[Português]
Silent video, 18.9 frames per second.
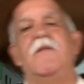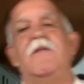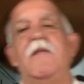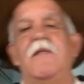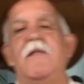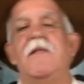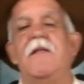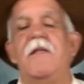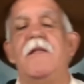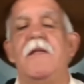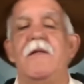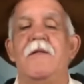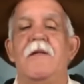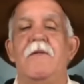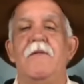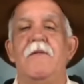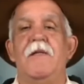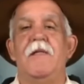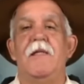Dente de leão
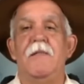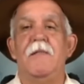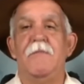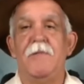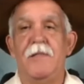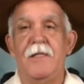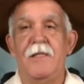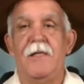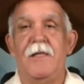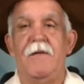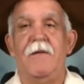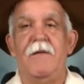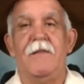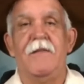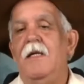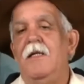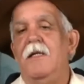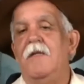dá um equilíbrio legal aí.